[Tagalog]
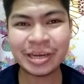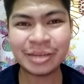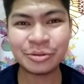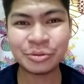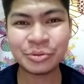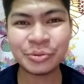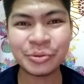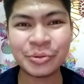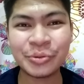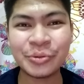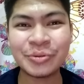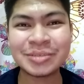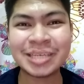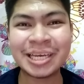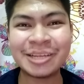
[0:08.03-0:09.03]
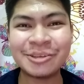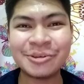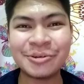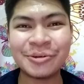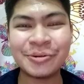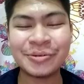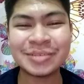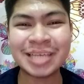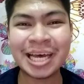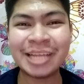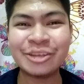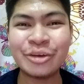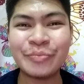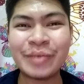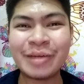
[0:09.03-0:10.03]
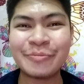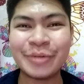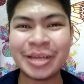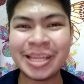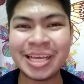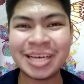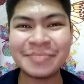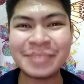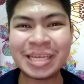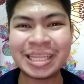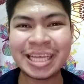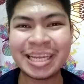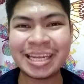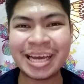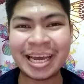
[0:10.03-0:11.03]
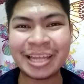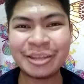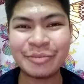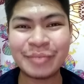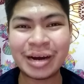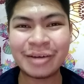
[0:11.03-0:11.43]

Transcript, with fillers: ituturo ko sa inyo kung saan nyo pa pwede gamitin ang inyong